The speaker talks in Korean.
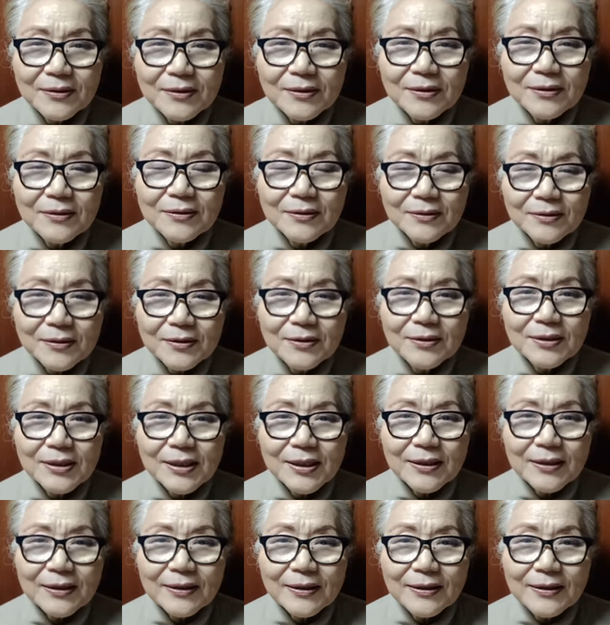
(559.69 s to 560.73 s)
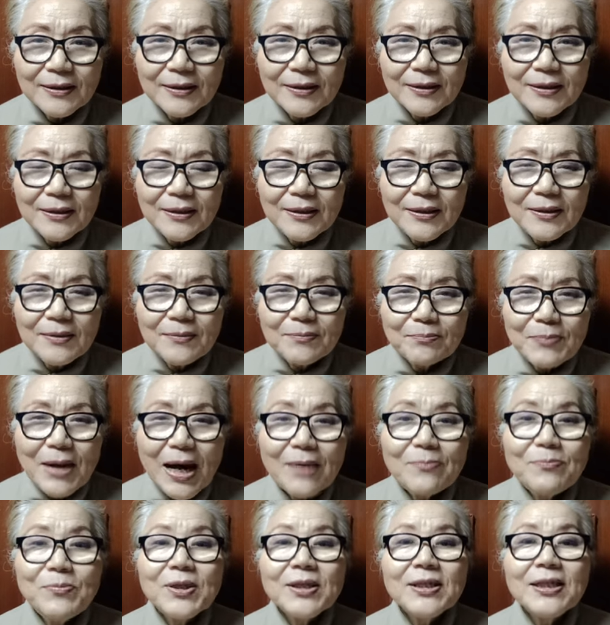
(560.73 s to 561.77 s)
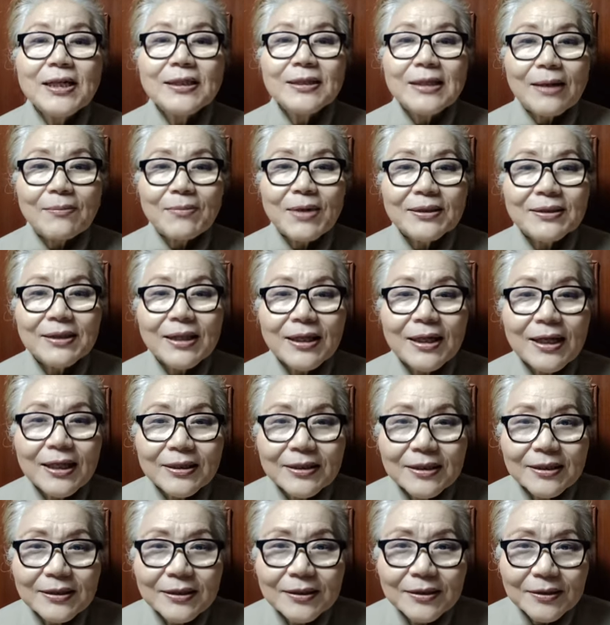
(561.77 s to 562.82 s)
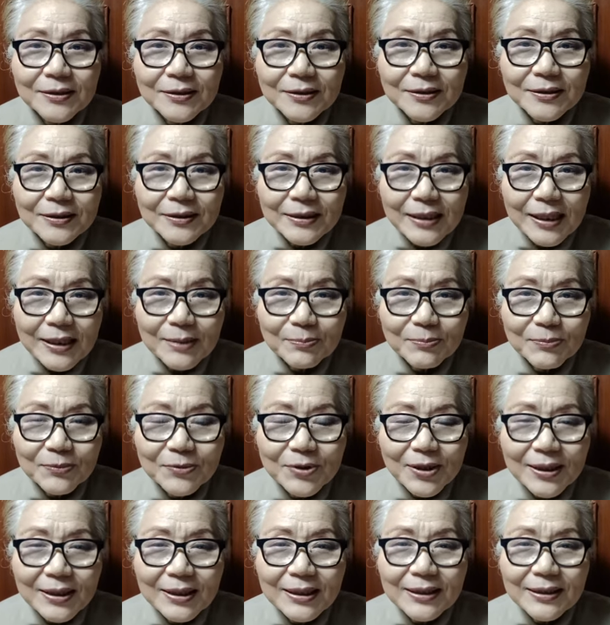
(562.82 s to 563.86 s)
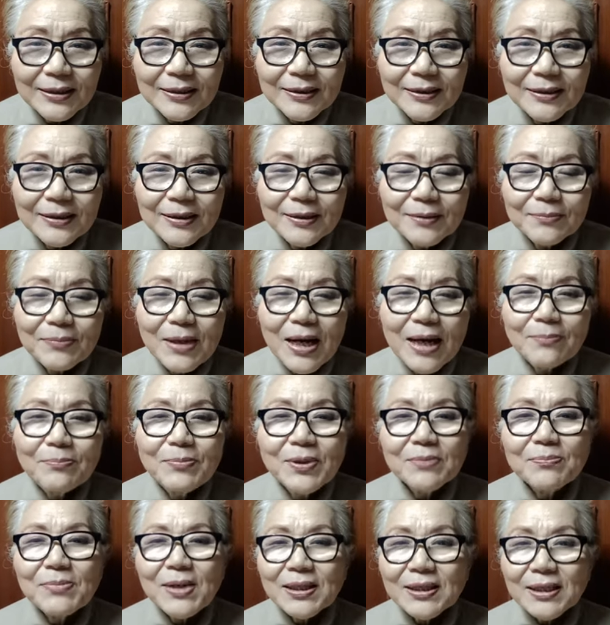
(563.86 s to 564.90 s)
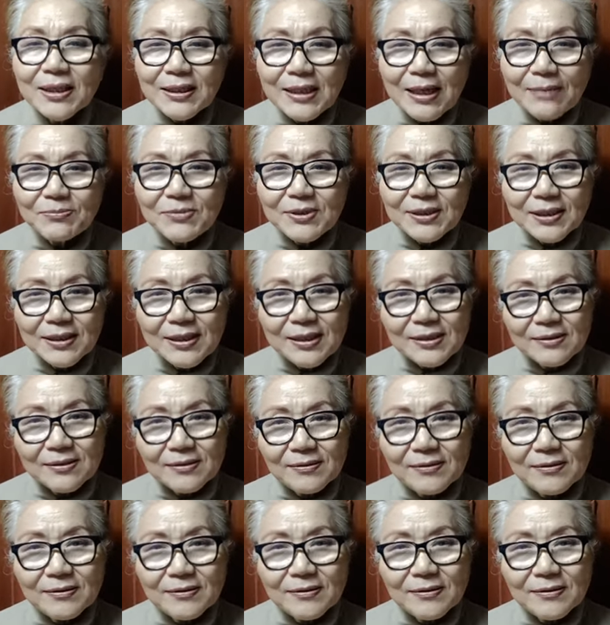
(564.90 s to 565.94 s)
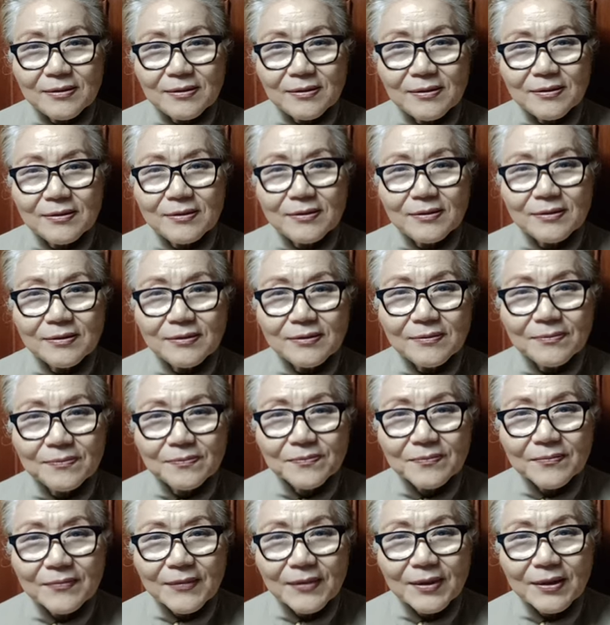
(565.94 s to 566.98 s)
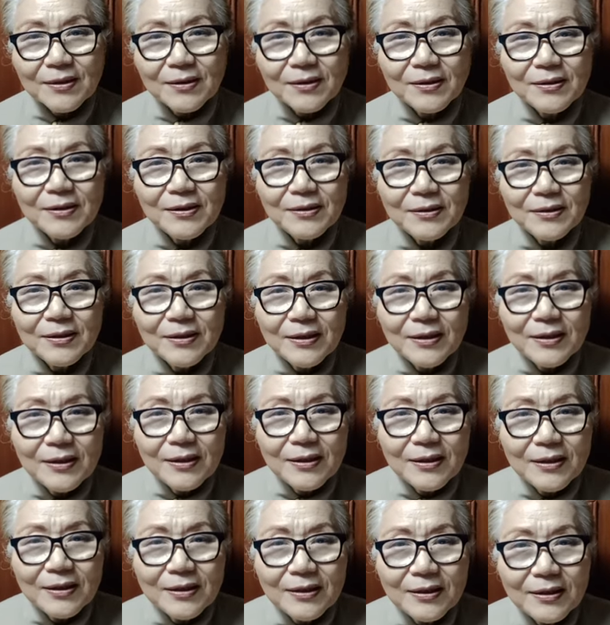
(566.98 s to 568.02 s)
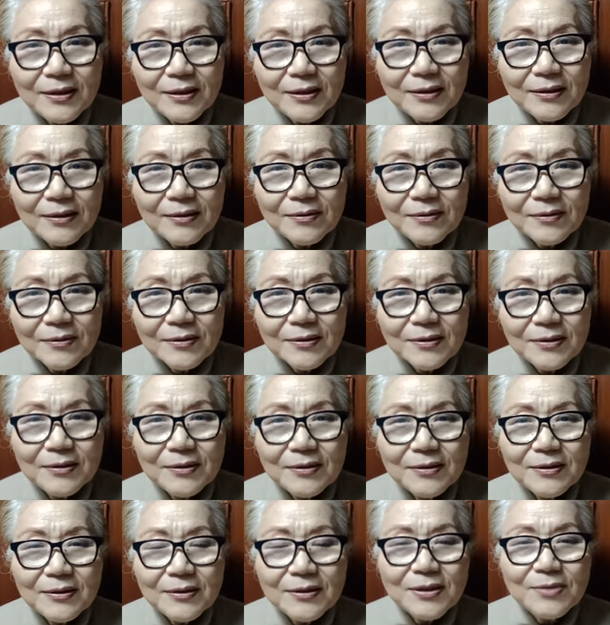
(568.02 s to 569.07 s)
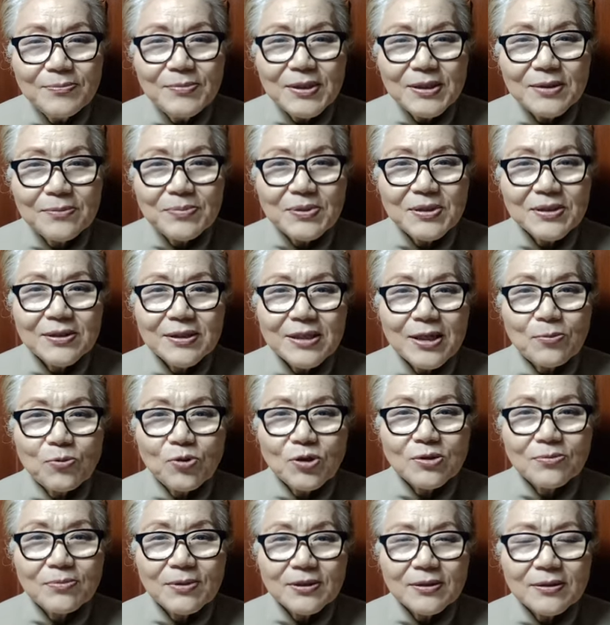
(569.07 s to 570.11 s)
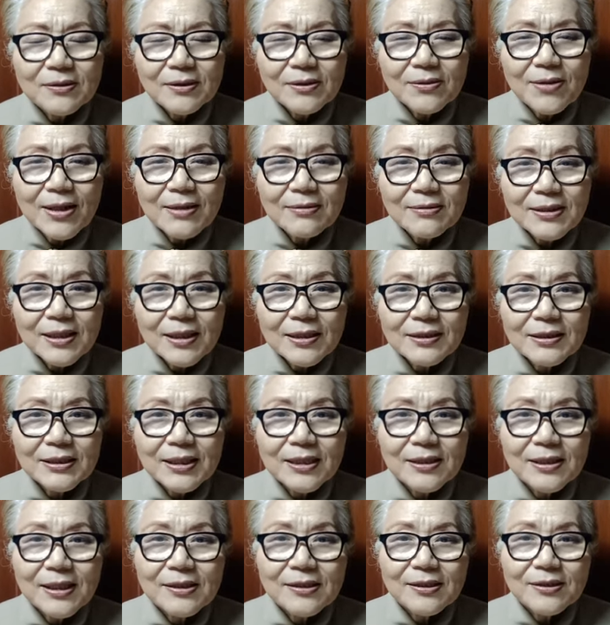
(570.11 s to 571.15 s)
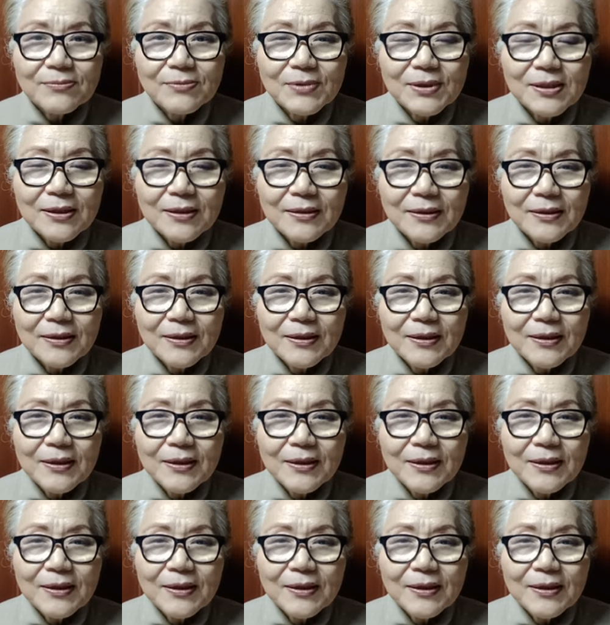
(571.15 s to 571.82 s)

어, 그렇게 반병이나 남았다 하는 사람과 반병밖에 남지 않았어. 그것은 거의 에, 그 의미는 비슷해 보이지만 굉장한 차이가 있습니다.